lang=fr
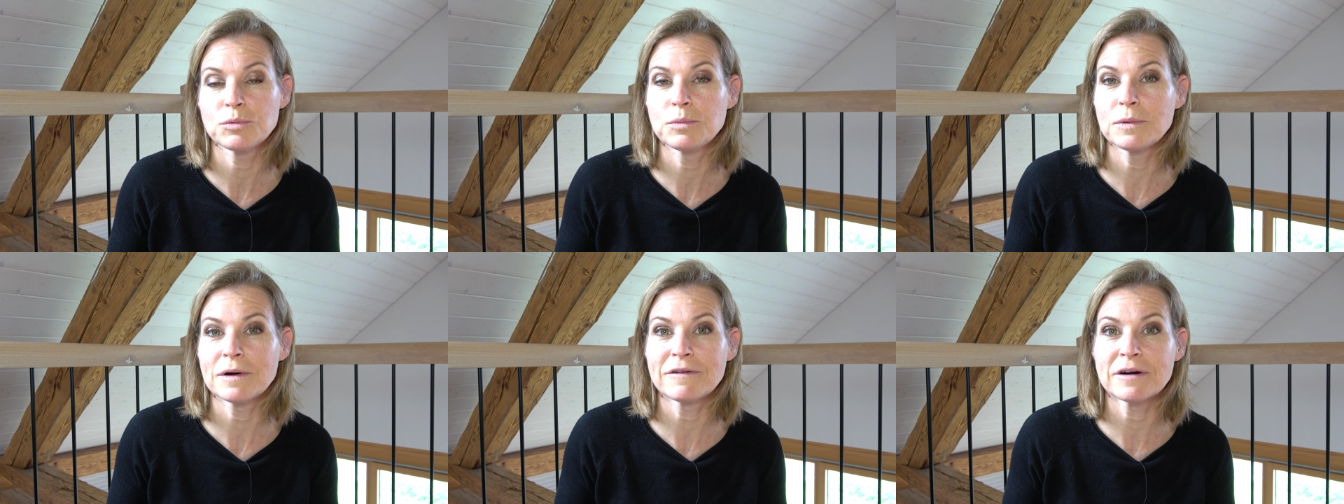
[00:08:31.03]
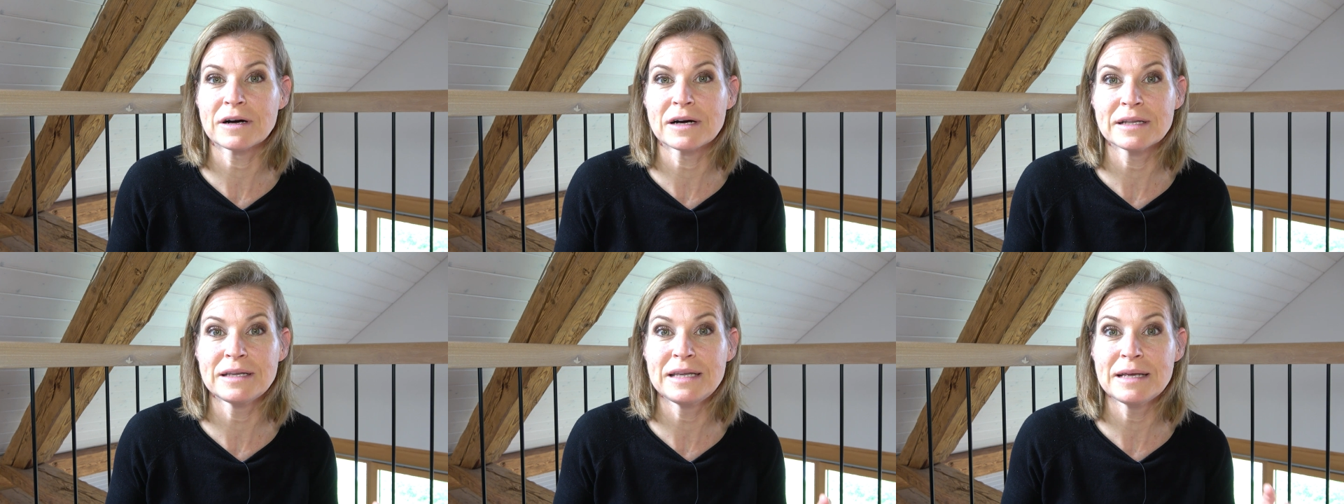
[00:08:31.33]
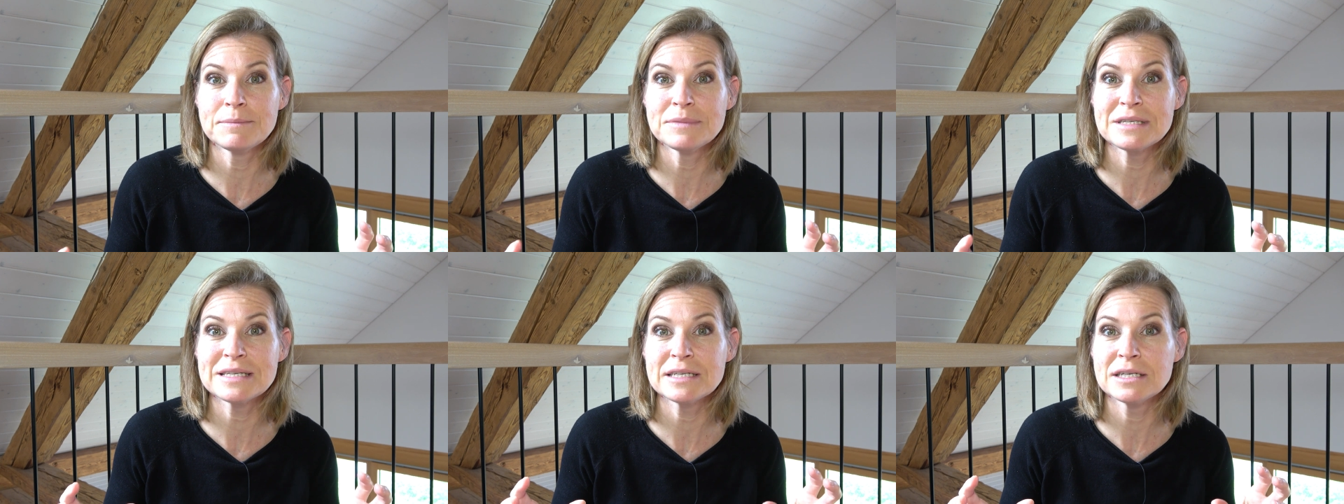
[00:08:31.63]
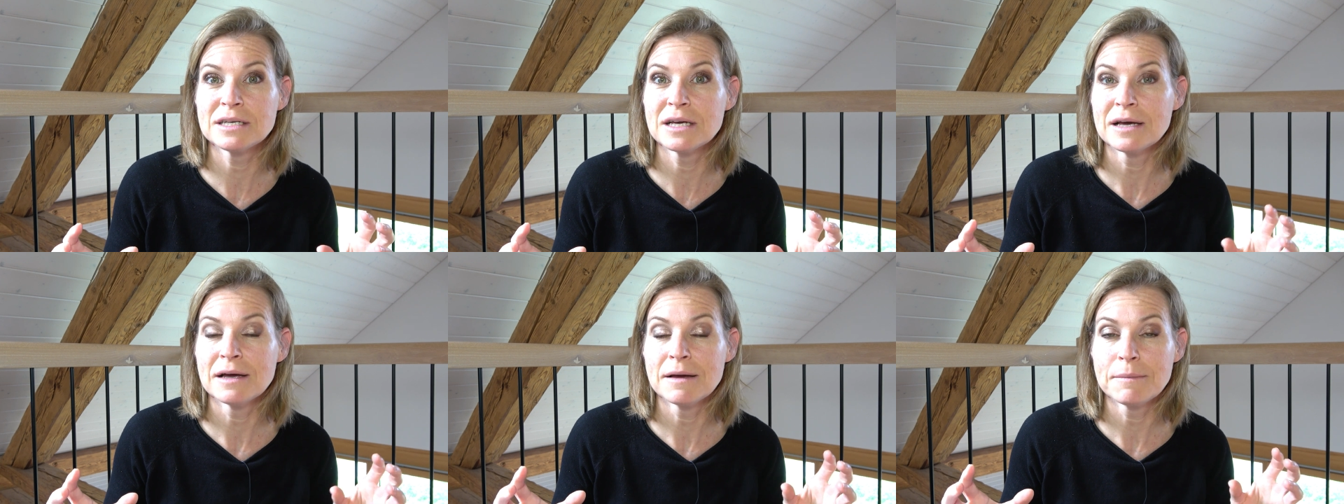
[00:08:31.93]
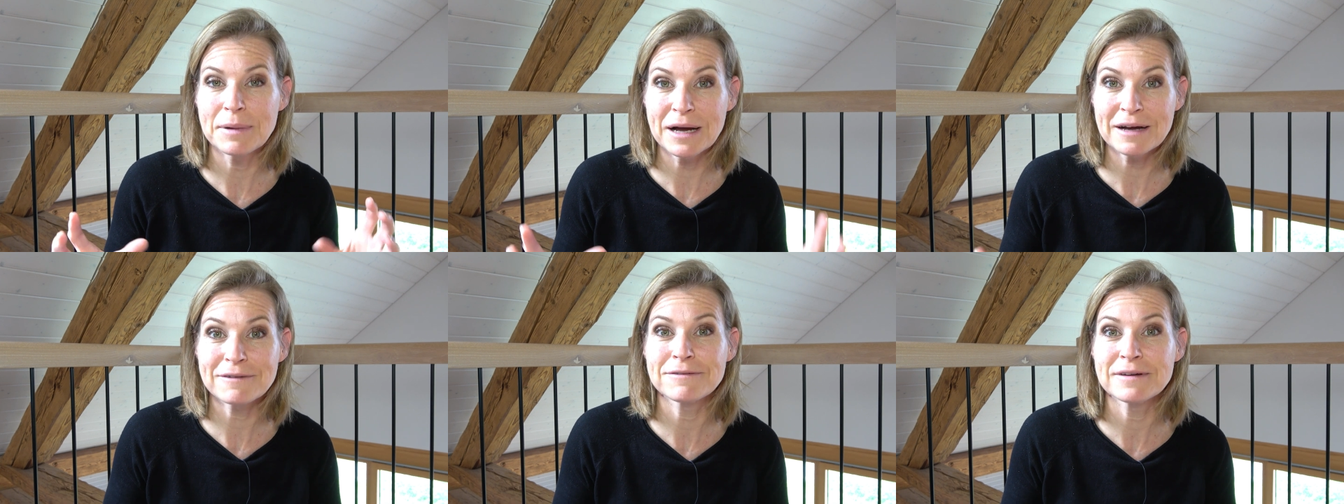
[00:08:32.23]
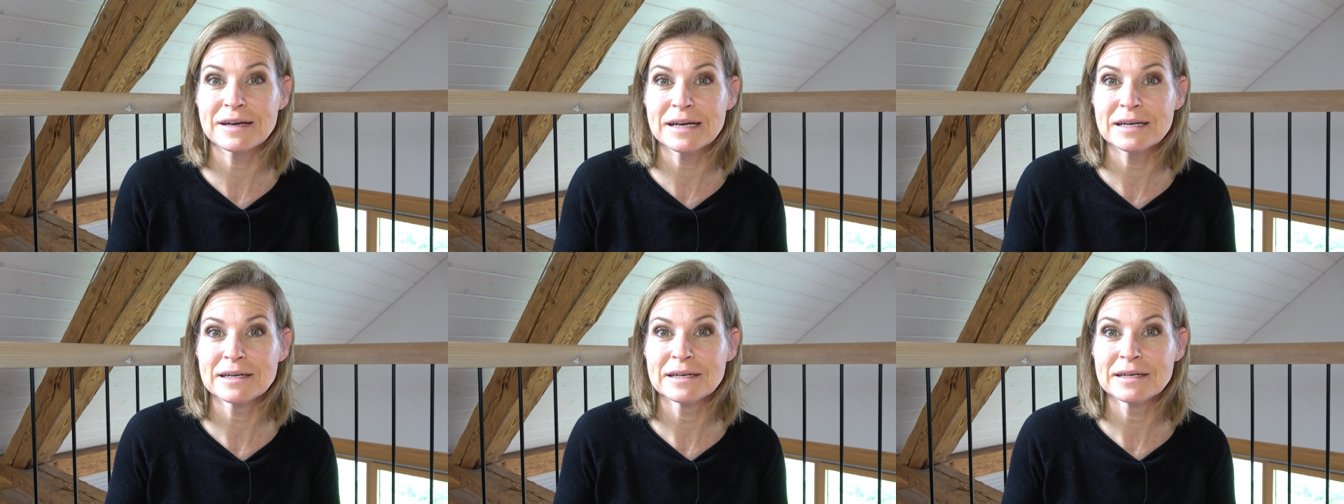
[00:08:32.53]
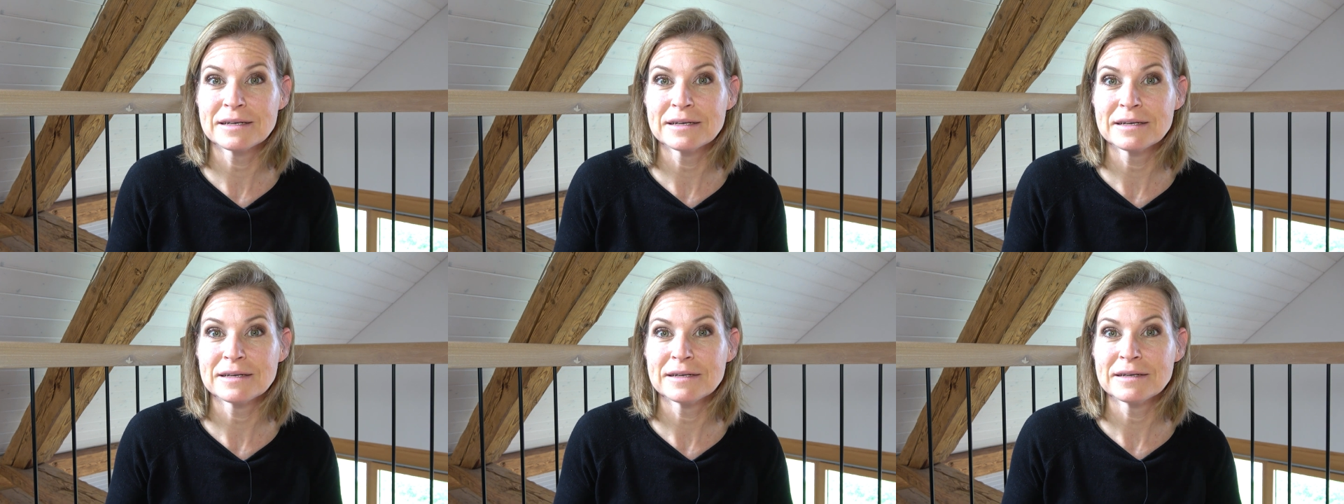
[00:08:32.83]
Tu peux avoir un IMC parfait
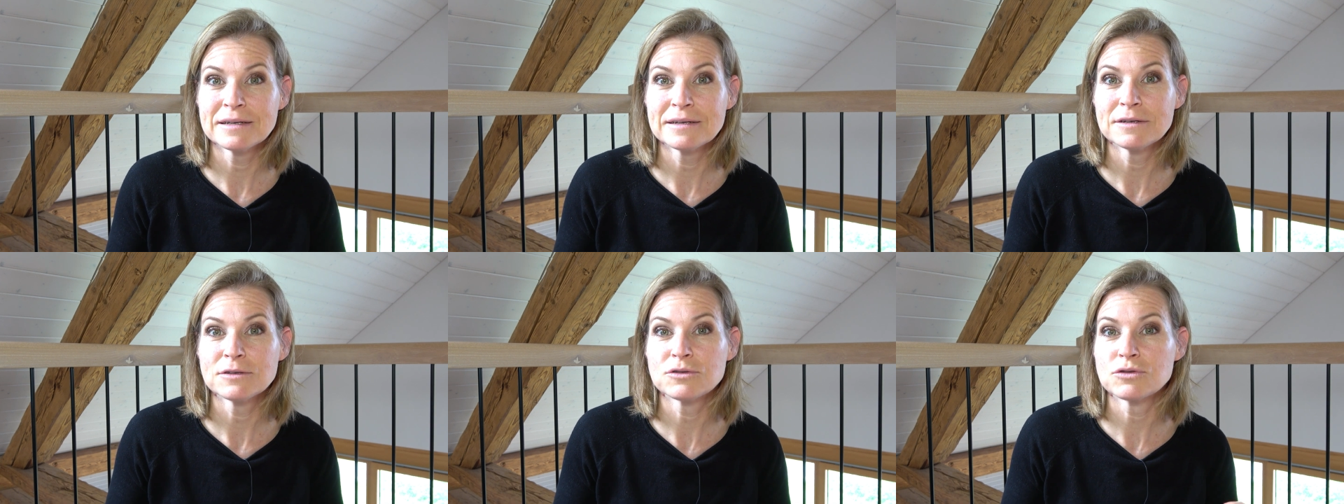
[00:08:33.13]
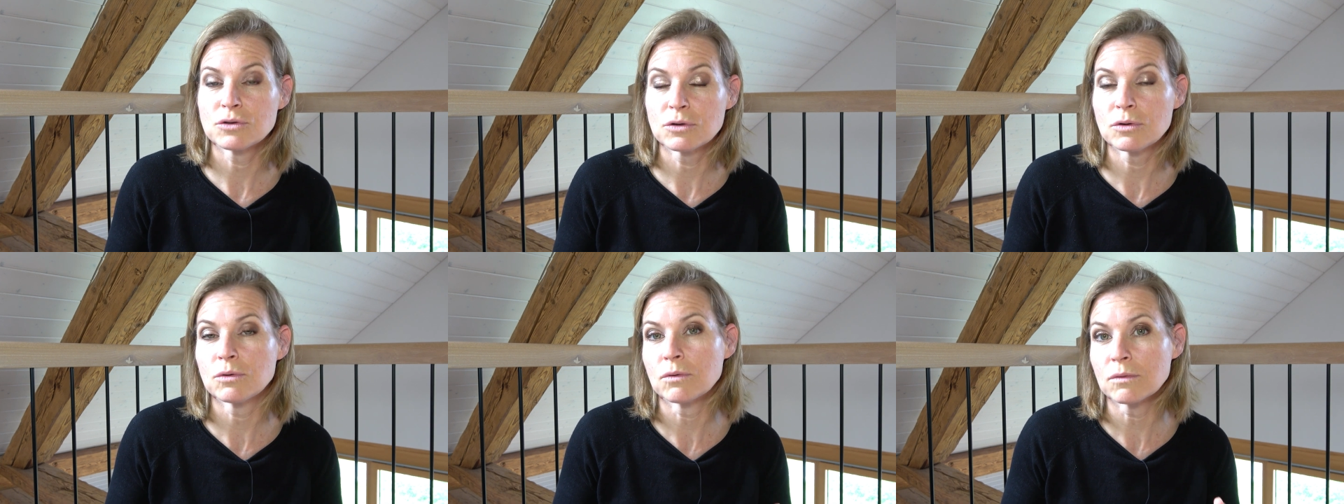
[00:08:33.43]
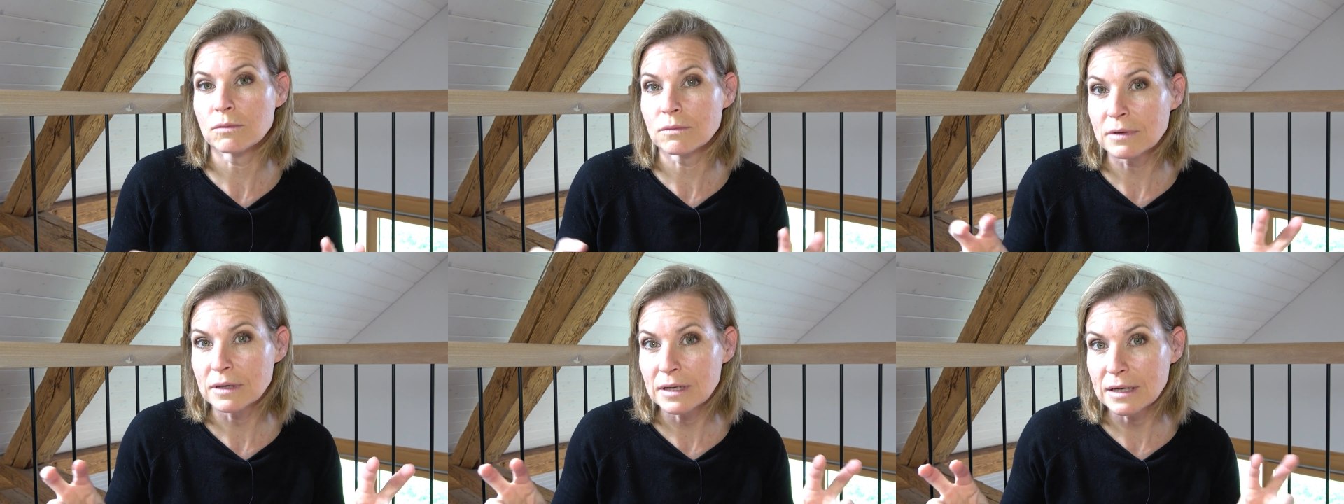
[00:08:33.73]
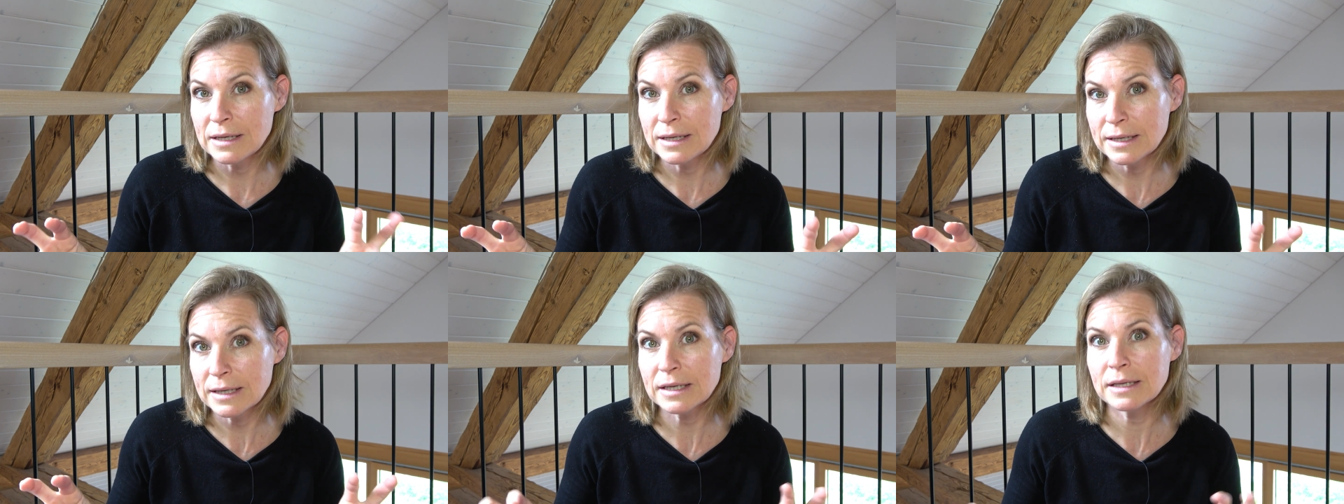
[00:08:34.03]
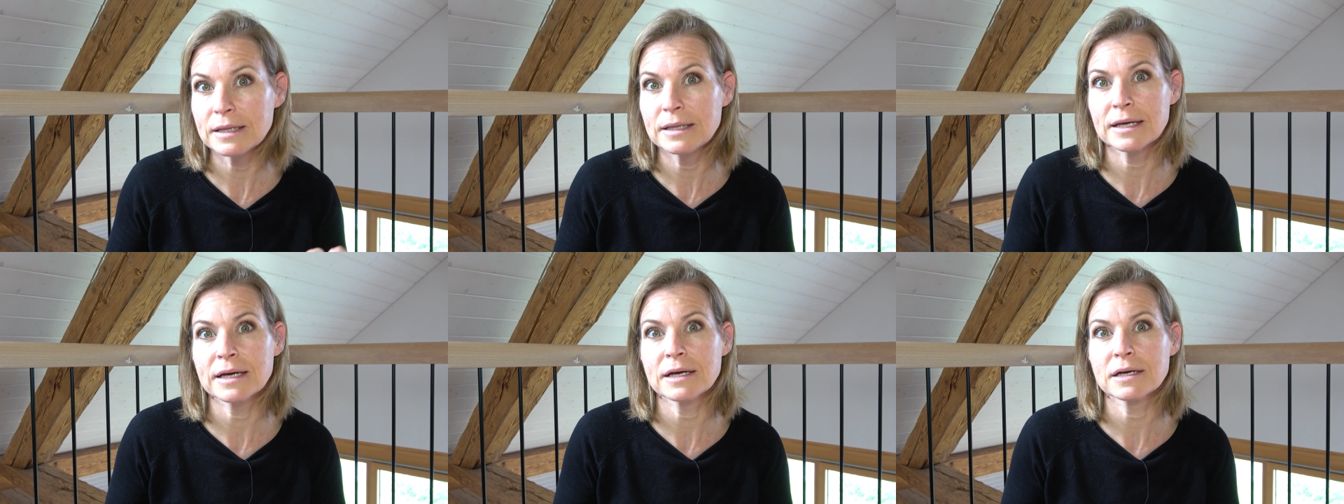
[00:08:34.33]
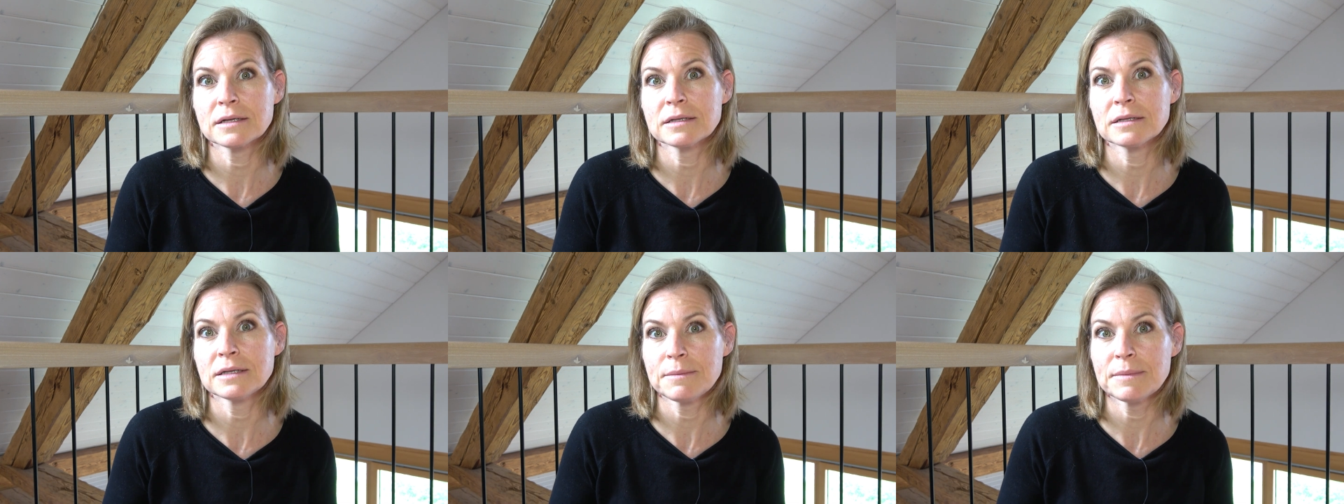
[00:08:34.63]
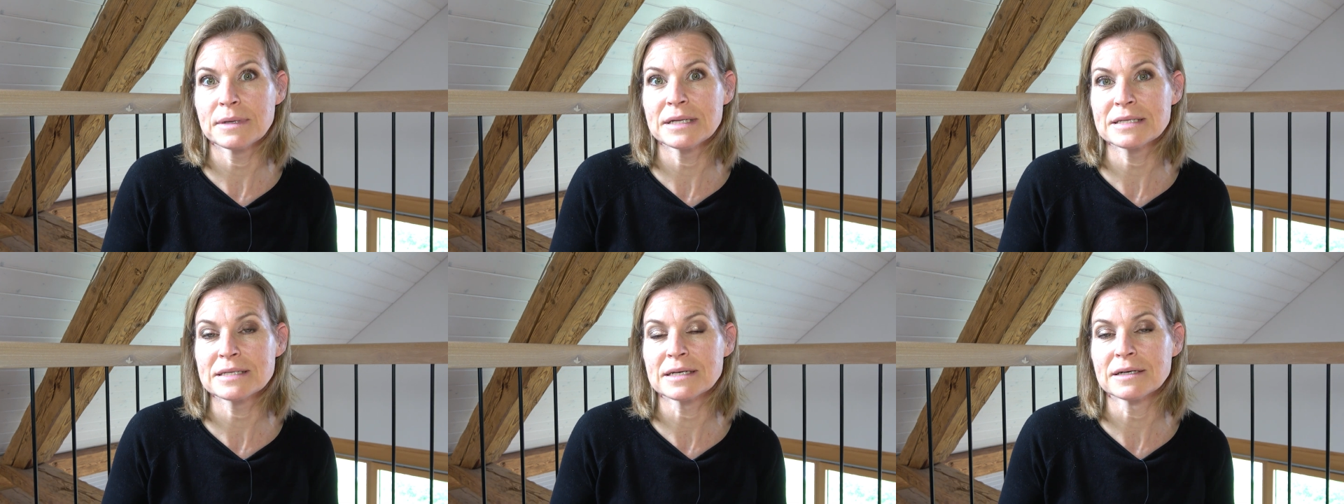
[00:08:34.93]
selon les critères des
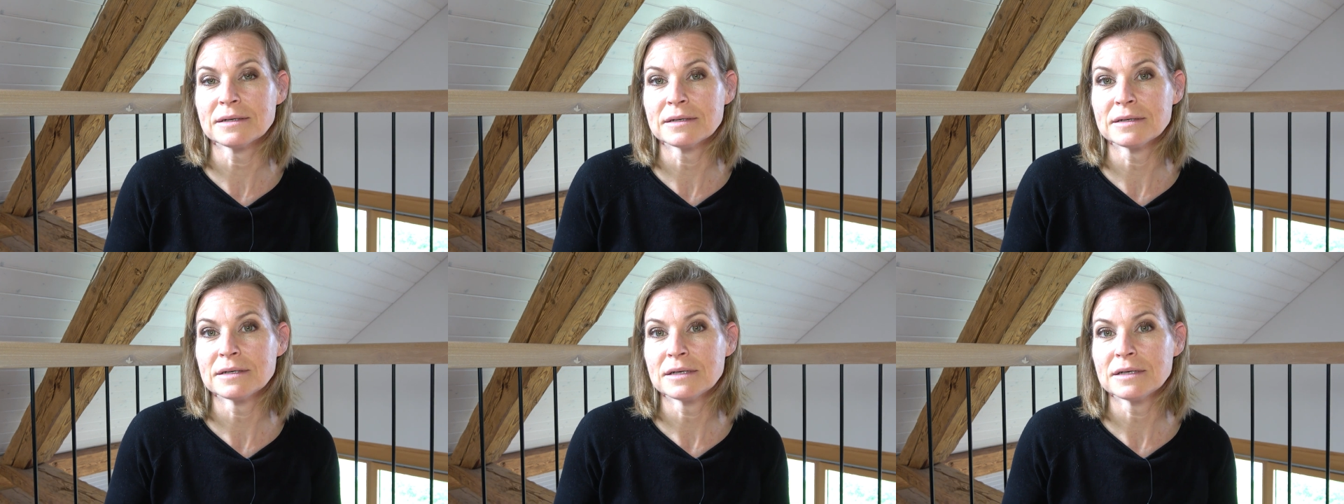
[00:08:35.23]
médecins,